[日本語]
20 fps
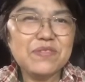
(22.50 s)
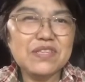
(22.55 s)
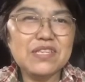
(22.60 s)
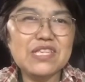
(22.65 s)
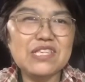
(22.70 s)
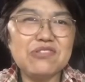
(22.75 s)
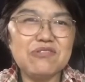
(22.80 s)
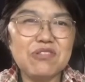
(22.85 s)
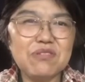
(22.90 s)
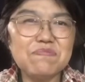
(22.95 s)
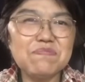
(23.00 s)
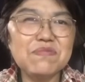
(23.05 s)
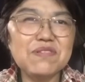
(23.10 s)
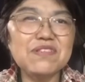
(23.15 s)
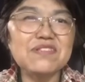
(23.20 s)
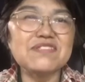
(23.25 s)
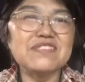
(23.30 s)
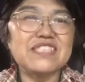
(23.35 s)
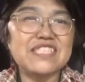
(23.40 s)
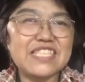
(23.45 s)

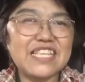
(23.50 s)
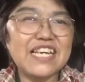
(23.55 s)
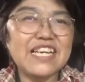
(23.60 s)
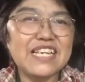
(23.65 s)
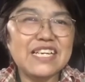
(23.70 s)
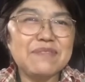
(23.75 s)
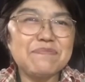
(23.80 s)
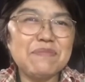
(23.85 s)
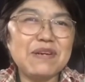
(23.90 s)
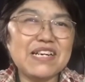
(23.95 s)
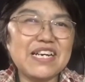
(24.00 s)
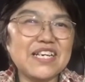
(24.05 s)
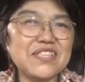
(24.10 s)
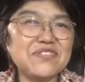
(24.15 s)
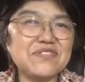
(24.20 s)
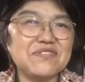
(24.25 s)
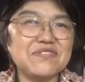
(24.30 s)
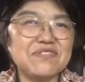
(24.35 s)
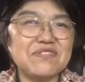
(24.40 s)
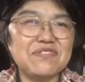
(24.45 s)
イオンモールにね、まあ、家
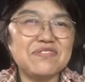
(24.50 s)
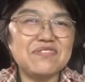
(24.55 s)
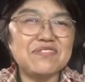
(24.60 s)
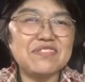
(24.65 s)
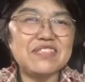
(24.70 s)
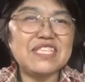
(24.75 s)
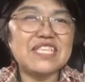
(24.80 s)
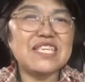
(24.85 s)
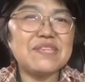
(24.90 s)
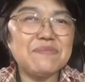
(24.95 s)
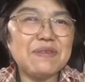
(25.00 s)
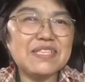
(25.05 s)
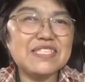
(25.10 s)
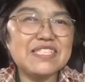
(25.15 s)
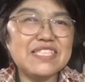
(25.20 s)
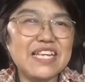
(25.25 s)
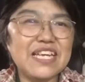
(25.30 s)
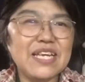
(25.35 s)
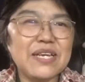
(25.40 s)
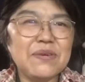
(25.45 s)
族と行きま
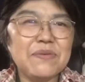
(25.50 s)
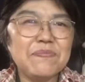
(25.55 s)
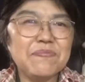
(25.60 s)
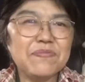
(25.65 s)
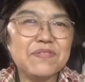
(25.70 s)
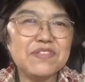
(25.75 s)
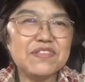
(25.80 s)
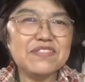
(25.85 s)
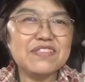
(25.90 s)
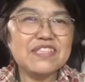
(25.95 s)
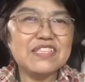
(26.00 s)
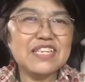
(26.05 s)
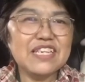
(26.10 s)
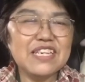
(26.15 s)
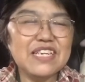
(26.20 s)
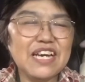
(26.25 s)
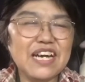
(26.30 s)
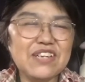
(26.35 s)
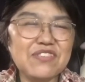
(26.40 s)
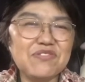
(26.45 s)
して、それで
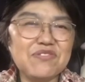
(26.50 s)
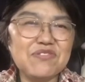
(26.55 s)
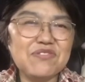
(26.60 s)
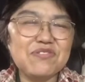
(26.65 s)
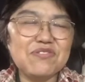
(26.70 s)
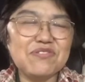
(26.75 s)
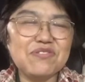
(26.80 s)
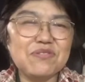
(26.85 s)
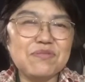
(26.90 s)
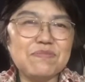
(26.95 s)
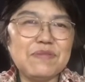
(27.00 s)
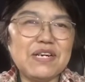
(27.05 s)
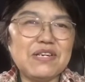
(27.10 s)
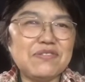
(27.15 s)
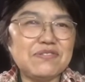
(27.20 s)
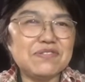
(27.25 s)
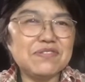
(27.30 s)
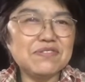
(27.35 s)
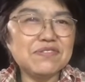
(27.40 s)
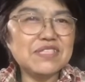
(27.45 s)
ね、あのー、まあ、
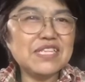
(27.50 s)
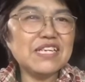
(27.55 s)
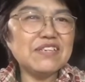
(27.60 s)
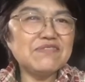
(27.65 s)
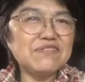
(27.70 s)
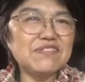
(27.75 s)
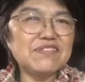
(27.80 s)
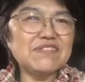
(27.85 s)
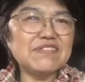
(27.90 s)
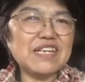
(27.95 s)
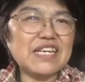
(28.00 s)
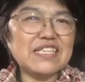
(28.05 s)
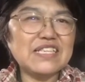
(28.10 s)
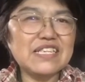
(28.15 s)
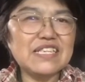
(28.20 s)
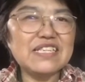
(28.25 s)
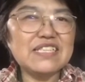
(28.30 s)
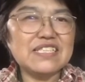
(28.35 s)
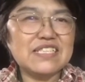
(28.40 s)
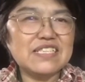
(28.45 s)
お惣菜を買っ
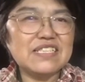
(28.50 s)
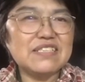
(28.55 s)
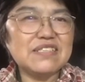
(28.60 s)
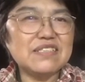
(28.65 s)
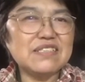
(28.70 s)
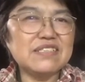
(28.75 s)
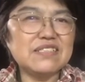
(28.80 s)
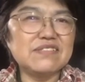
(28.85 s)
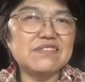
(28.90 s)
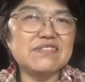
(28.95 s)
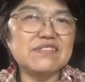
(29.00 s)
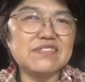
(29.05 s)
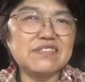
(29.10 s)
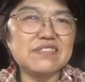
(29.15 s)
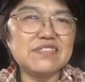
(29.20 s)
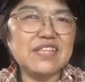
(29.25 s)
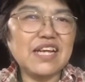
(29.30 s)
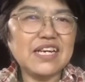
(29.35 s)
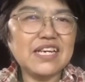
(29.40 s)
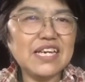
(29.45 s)
たりす
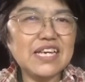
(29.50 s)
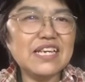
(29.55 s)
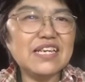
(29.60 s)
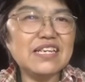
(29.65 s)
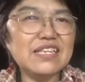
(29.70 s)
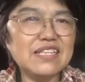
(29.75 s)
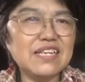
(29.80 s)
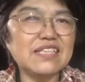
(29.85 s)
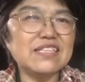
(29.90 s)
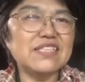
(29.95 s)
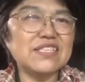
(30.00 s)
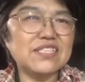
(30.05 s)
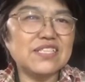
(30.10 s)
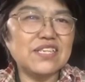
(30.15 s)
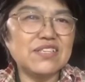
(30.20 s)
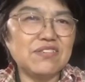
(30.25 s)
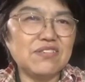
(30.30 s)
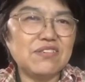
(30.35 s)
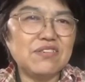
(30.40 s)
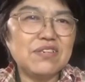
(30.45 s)
るだけなんです
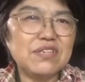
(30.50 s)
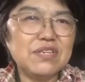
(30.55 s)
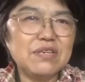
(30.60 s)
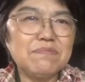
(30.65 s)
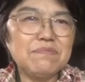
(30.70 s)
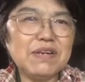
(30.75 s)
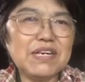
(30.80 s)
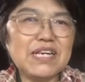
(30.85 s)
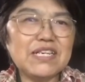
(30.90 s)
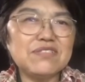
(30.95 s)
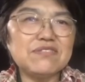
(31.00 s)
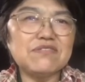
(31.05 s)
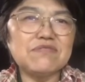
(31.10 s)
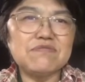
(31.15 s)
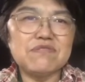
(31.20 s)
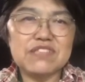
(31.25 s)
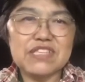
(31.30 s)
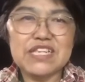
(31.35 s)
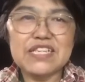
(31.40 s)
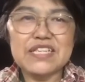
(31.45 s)
けど、まあ、家族
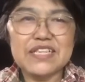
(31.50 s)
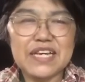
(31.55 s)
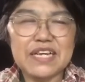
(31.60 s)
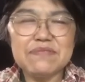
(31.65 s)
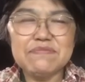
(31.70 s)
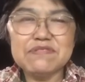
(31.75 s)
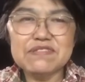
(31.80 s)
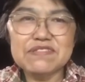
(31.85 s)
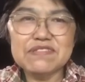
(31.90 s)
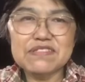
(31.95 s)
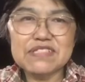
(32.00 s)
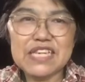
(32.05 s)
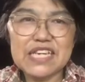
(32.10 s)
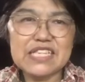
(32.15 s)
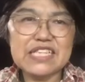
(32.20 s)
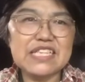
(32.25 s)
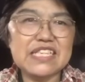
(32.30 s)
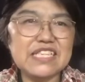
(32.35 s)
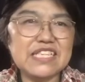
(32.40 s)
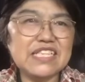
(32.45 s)
もね、だいぶ
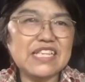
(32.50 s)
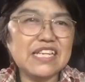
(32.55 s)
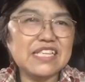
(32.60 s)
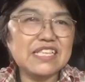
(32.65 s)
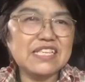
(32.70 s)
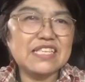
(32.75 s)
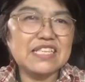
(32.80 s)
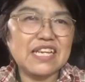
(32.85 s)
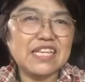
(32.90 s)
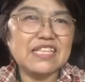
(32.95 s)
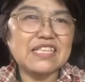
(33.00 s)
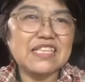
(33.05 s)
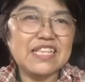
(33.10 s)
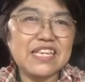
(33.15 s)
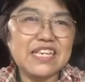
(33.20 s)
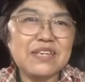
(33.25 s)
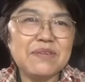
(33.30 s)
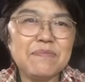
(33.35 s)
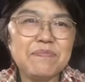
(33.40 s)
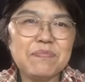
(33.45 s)
元気になったん
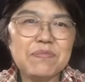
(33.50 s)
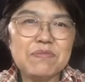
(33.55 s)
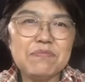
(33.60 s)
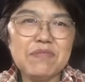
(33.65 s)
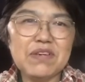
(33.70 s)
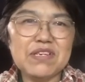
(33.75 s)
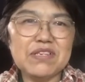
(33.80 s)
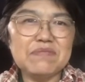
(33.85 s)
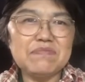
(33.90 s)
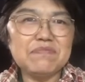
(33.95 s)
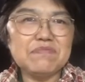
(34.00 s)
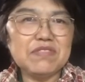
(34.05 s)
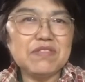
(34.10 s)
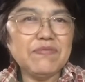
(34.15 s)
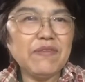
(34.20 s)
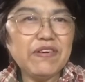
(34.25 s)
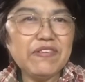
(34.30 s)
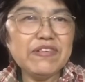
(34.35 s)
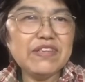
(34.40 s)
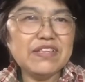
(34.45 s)
で、まあ、
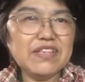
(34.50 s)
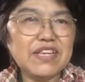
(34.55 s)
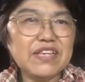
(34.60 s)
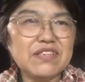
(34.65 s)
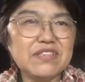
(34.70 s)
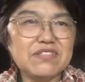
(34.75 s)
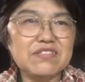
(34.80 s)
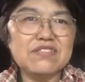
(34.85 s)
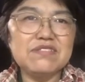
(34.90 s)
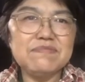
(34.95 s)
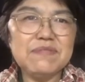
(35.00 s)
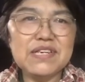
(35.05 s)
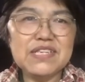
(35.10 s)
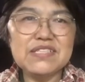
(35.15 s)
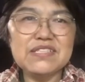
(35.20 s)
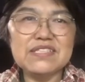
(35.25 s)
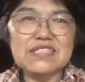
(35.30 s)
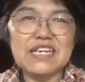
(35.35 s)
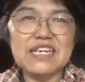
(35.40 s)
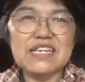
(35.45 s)
今までね、車椅
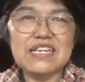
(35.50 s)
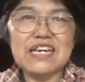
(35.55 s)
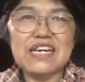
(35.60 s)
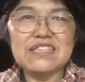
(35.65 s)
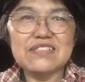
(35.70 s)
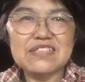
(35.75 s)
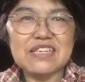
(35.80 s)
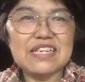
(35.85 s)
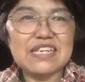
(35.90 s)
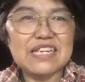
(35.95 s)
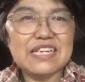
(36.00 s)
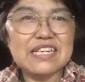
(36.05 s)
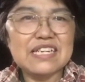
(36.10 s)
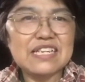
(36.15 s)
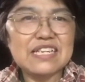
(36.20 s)
子があるから、